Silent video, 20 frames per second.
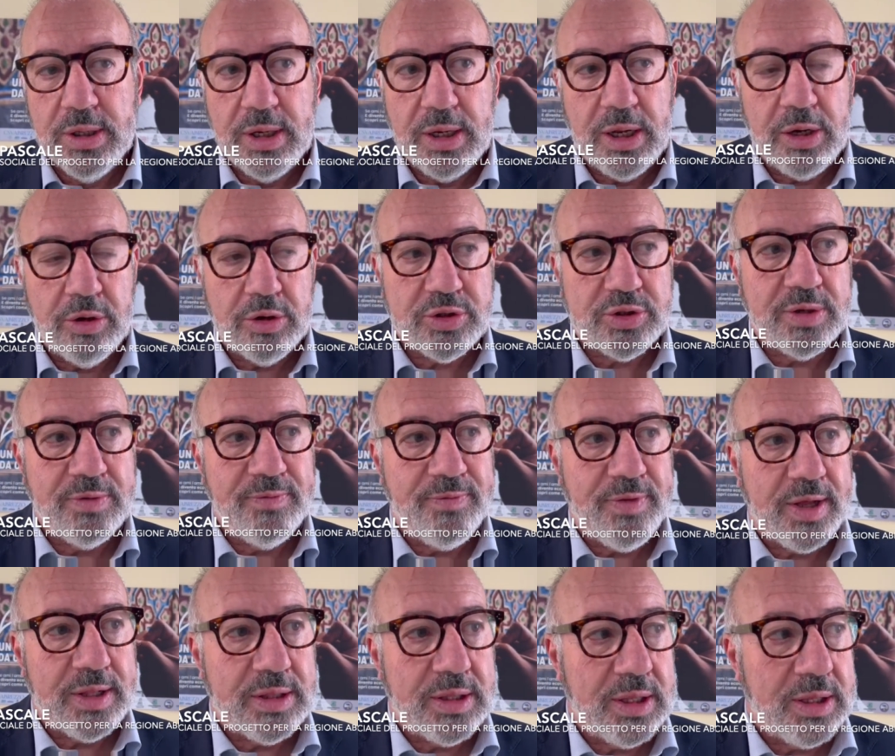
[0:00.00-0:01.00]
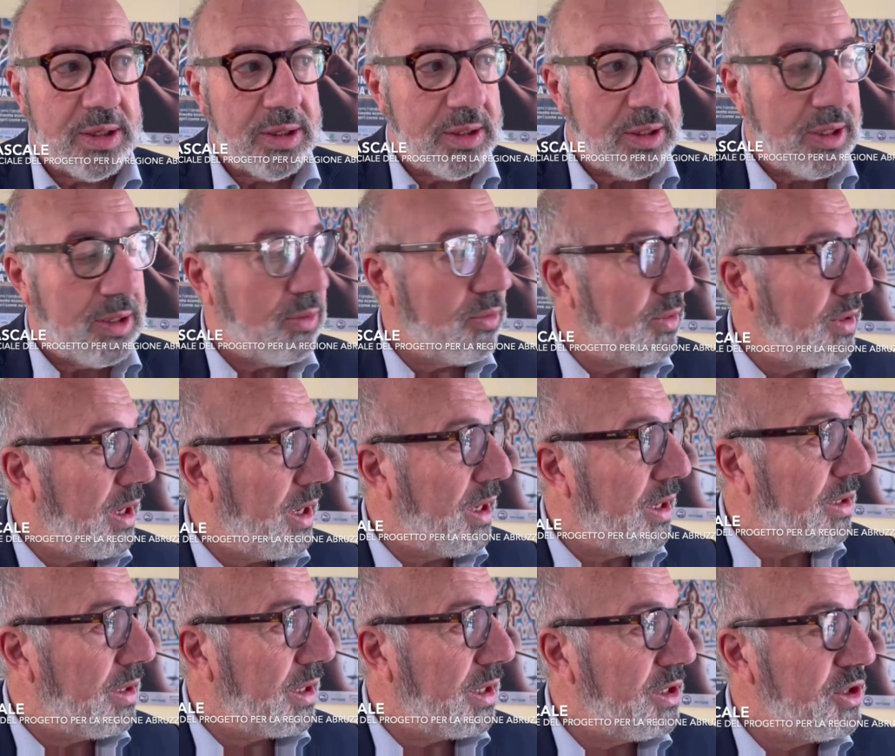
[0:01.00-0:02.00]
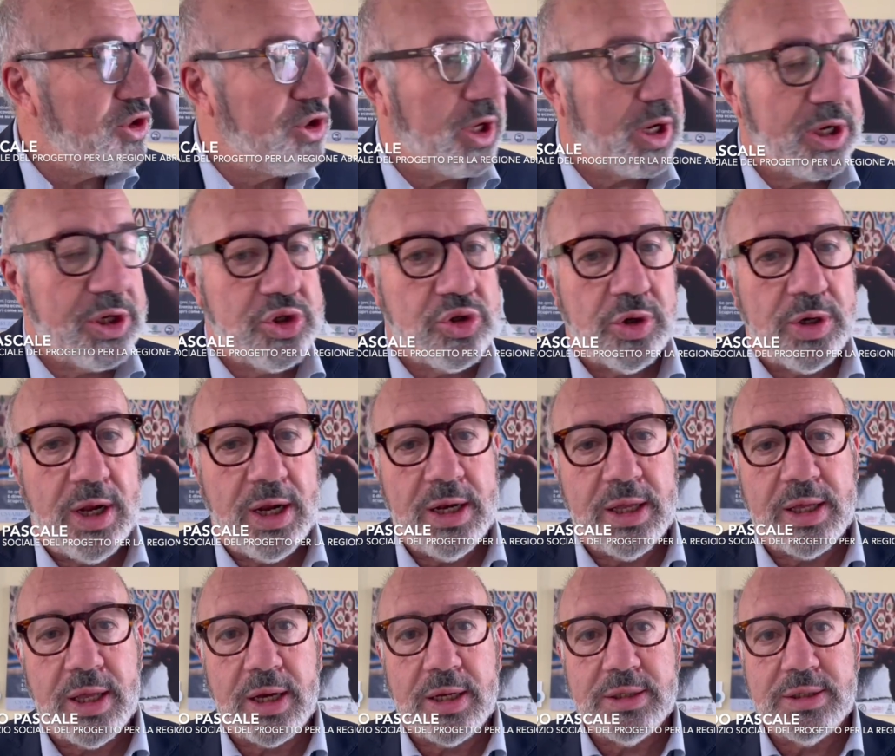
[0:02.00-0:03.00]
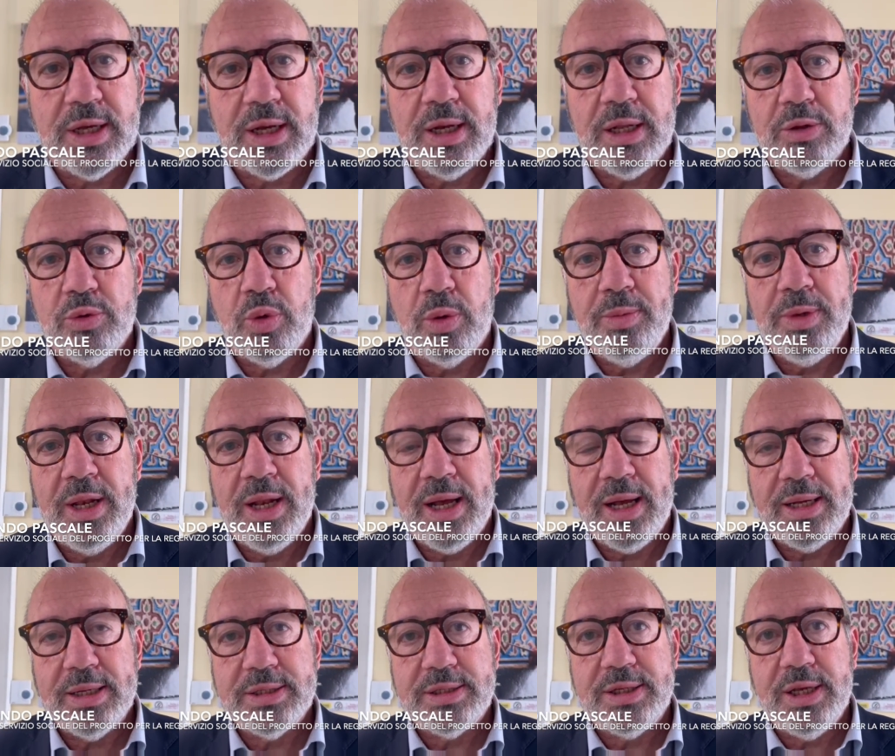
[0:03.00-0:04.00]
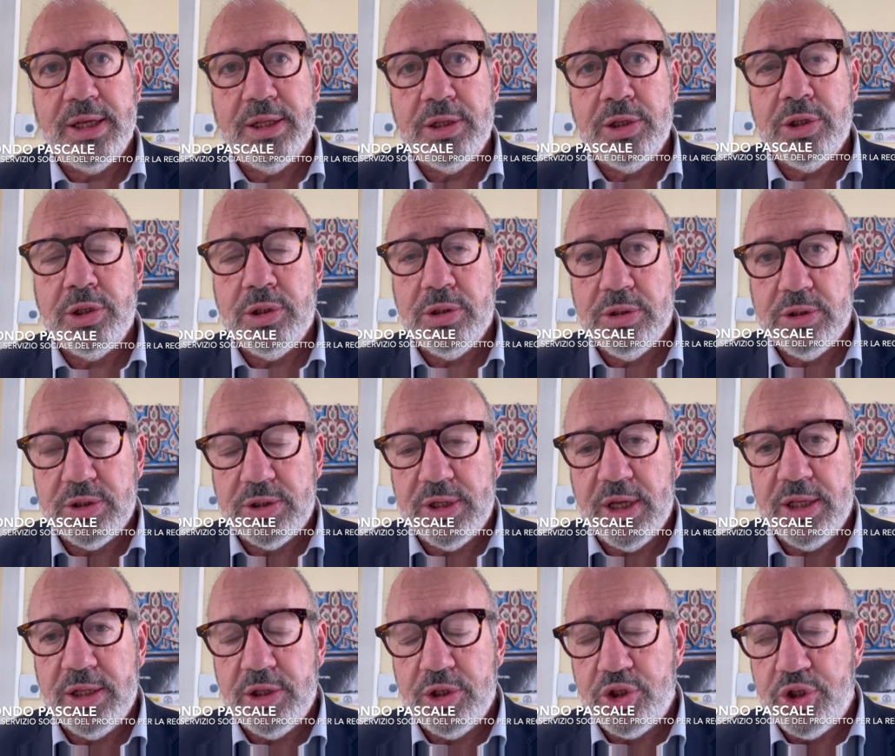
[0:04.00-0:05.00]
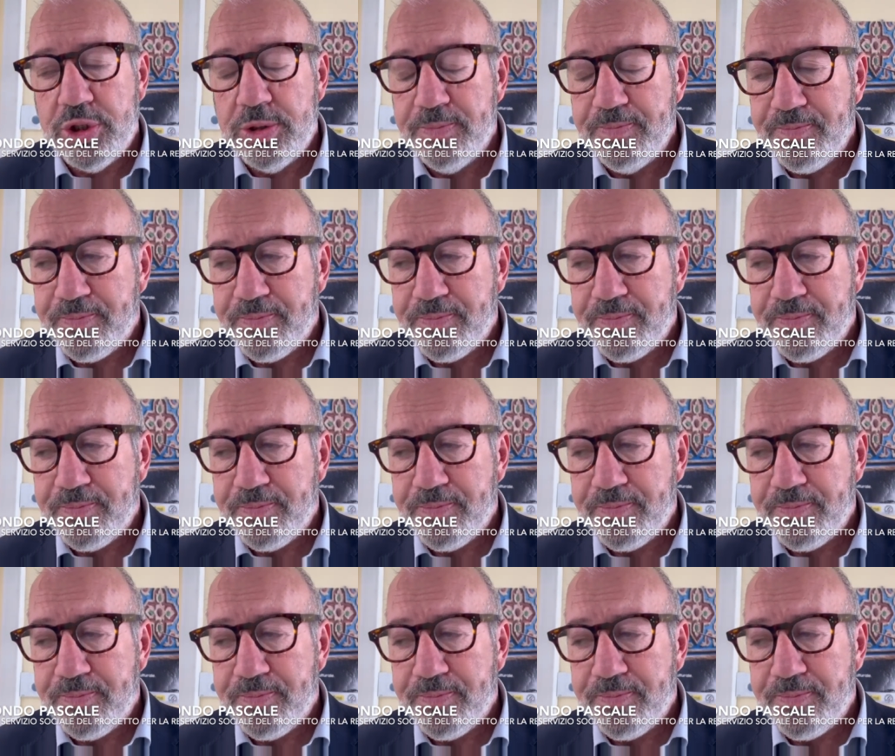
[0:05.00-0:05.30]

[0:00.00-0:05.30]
La nostra infatti è una legge regionale che risale al 2016